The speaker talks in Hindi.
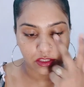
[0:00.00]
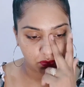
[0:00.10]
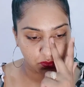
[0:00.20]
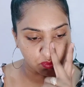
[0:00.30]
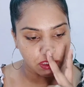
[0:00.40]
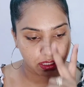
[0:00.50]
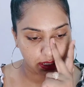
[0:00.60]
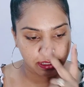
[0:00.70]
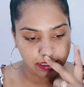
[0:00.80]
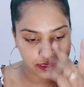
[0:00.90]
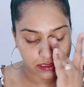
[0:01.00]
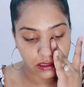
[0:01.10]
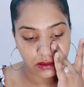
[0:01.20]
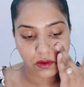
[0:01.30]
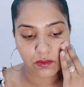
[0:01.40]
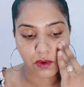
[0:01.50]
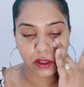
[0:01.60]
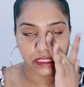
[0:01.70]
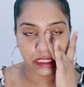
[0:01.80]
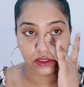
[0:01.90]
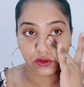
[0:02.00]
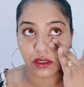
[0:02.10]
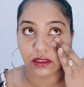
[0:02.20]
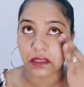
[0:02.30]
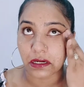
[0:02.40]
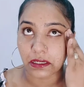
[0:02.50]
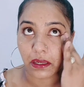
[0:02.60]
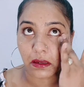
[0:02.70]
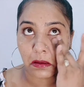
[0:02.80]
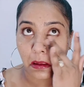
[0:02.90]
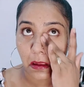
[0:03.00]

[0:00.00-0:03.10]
स्मूथ करने के लिए स्किन को बहुत ज़्यादा तो लगता नहीं है